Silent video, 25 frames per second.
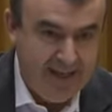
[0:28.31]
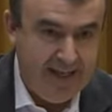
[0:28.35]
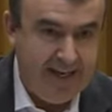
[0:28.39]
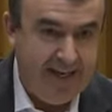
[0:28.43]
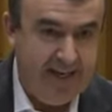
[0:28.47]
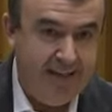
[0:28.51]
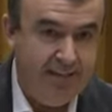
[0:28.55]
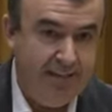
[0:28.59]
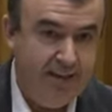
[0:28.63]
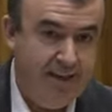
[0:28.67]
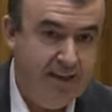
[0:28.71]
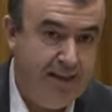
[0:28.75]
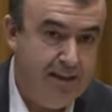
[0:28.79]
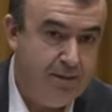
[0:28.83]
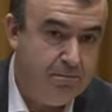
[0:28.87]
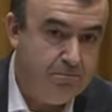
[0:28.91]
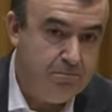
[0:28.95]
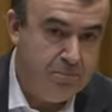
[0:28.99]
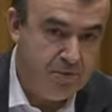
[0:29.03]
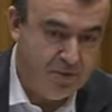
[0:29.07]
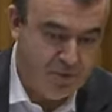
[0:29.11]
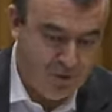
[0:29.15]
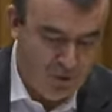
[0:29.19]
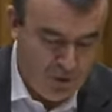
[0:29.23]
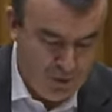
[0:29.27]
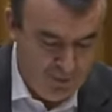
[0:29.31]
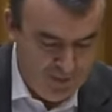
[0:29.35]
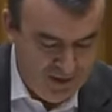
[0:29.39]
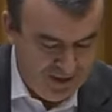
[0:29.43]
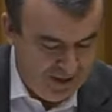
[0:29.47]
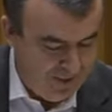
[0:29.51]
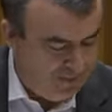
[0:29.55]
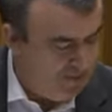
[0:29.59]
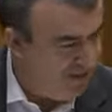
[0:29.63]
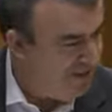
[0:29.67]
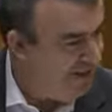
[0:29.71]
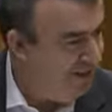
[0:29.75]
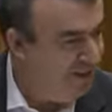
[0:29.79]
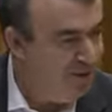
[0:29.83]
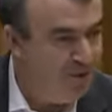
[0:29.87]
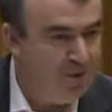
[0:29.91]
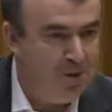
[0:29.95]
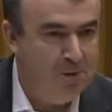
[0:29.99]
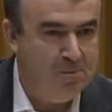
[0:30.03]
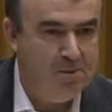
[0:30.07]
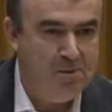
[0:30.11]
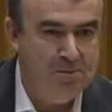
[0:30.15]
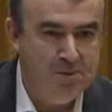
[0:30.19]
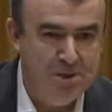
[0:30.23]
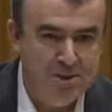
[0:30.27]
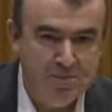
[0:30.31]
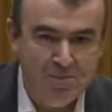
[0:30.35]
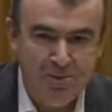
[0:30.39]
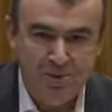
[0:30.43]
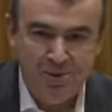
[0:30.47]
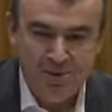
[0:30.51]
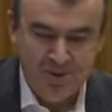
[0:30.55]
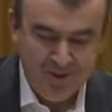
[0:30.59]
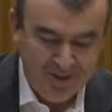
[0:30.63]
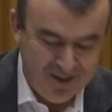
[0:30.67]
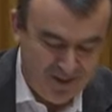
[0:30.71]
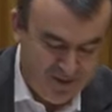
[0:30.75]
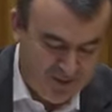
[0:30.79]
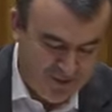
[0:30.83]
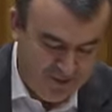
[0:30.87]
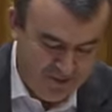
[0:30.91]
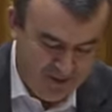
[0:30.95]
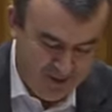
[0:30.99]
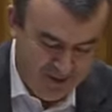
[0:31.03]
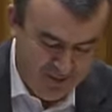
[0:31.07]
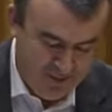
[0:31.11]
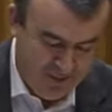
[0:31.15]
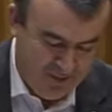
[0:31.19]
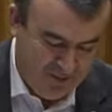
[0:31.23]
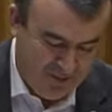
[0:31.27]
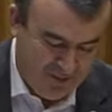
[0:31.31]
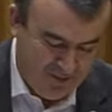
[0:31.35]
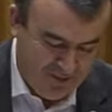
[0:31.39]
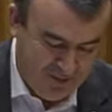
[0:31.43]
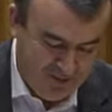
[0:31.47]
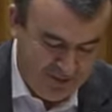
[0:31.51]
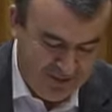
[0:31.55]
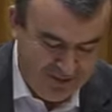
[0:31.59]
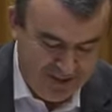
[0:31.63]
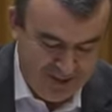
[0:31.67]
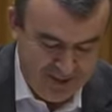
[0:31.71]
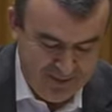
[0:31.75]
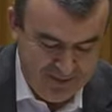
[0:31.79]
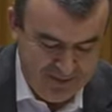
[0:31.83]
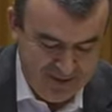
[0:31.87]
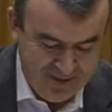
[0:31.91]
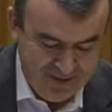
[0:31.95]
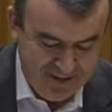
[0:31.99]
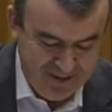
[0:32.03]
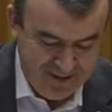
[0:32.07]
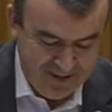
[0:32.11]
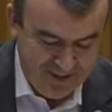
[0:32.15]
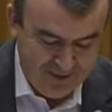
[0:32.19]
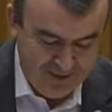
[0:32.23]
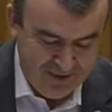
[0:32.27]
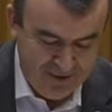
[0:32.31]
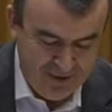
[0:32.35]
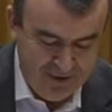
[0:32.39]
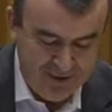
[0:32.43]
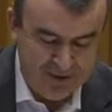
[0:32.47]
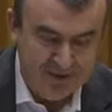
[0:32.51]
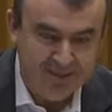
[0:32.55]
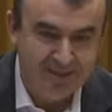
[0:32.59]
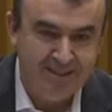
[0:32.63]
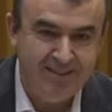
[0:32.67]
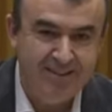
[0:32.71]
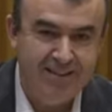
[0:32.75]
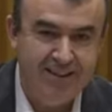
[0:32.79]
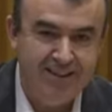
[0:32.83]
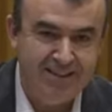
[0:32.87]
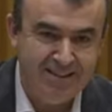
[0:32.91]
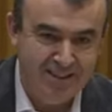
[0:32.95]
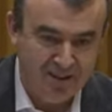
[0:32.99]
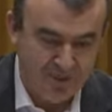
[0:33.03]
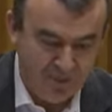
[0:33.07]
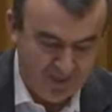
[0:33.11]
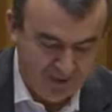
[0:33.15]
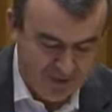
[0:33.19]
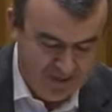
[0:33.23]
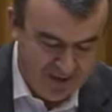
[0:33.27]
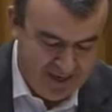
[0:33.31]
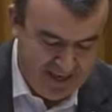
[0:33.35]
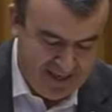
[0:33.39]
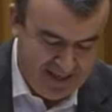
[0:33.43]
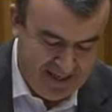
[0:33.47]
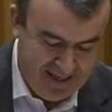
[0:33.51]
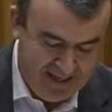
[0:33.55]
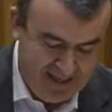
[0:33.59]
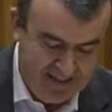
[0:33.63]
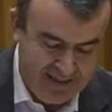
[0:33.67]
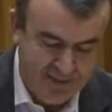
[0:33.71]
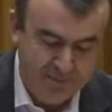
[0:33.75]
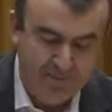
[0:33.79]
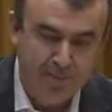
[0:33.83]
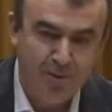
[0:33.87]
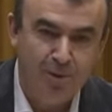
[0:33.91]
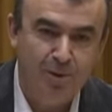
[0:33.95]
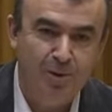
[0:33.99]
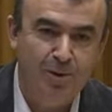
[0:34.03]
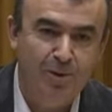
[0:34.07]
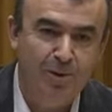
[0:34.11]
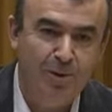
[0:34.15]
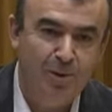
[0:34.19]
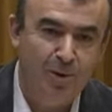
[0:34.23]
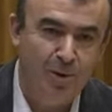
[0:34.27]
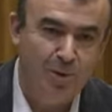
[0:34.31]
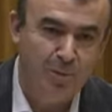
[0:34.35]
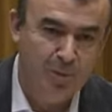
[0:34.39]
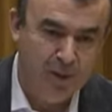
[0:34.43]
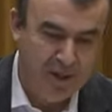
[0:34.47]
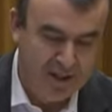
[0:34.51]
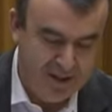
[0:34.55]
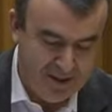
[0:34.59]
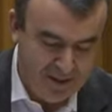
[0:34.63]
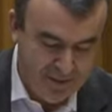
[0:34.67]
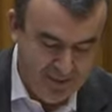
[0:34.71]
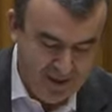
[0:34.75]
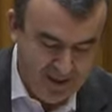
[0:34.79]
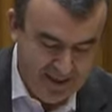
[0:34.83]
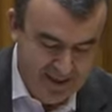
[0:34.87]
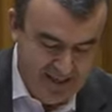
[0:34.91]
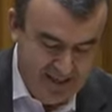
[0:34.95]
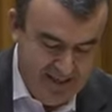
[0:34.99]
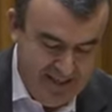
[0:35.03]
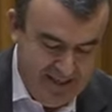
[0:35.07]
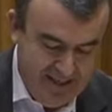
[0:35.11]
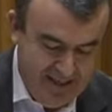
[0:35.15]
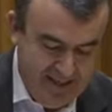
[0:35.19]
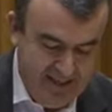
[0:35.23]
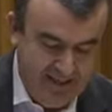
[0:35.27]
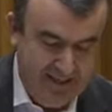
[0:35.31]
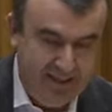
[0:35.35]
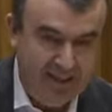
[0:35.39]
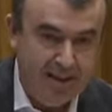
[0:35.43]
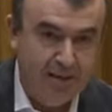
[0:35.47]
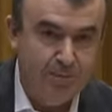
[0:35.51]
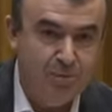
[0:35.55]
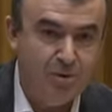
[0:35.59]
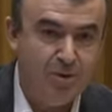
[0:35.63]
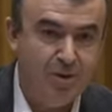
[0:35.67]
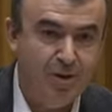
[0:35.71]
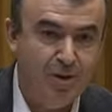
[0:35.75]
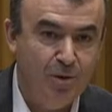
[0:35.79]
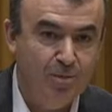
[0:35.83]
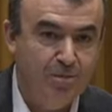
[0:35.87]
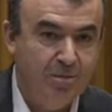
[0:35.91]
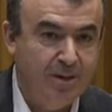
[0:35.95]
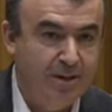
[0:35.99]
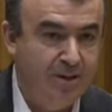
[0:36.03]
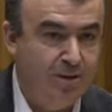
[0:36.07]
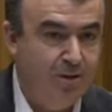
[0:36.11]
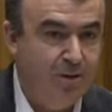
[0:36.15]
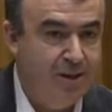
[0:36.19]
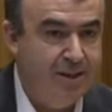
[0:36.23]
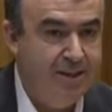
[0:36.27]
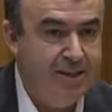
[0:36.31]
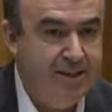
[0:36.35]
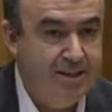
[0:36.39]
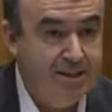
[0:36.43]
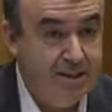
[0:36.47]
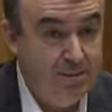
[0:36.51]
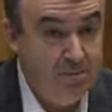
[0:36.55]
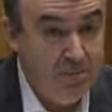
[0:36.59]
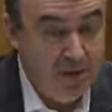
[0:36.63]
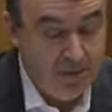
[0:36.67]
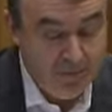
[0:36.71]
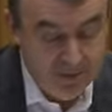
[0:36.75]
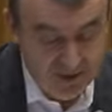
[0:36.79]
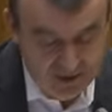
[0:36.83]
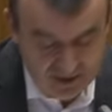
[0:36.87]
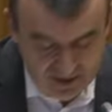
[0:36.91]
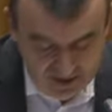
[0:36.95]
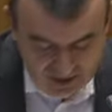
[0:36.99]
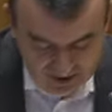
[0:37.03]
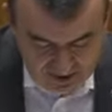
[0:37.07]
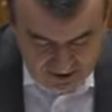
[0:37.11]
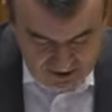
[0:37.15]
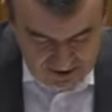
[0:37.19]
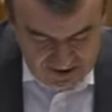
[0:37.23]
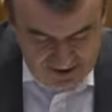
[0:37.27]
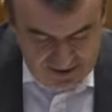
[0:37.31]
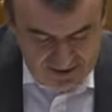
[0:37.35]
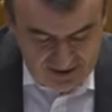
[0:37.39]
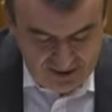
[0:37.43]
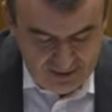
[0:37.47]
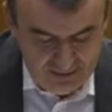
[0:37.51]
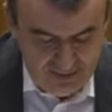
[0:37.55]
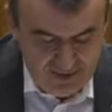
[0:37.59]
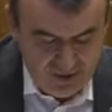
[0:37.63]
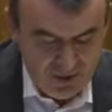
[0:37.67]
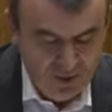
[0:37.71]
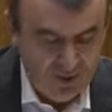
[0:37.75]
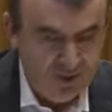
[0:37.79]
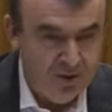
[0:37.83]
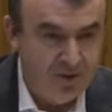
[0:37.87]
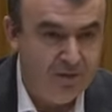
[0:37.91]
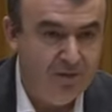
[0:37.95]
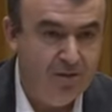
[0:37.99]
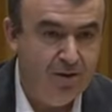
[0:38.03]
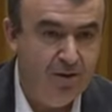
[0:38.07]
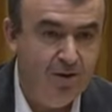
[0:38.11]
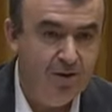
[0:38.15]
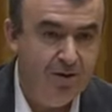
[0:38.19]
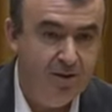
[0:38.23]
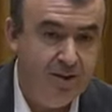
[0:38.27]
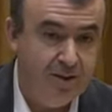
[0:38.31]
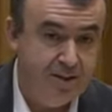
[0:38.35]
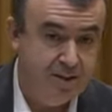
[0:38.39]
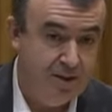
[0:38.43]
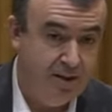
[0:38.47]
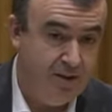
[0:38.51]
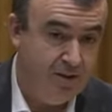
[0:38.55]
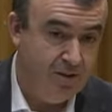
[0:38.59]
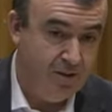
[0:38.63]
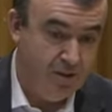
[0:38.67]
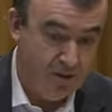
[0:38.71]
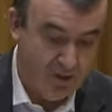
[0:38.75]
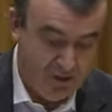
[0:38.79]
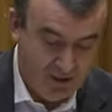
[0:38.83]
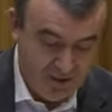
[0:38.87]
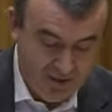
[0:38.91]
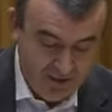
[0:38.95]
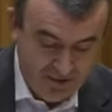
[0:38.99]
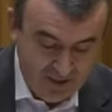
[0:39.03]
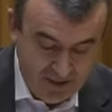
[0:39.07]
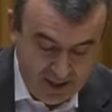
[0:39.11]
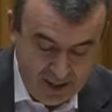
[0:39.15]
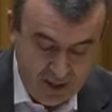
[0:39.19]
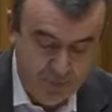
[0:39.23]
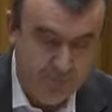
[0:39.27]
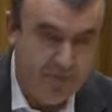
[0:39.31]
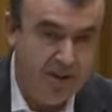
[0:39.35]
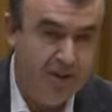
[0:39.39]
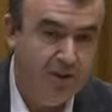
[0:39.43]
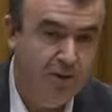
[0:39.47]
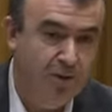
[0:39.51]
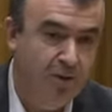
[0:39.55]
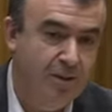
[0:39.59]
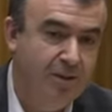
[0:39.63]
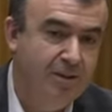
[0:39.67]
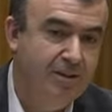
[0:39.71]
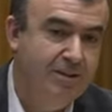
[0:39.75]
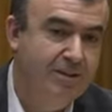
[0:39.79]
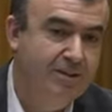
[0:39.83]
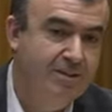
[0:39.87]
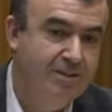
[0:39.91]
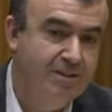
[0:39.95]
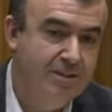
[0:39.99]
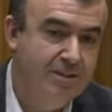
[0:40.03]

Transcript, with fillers: En realidad solo me represento a mí mismo, no tengo ningún tipo de representación institucional ni tampoco corporativa. Digamos que comparezco aquí simplemente en mi condición de escritor español,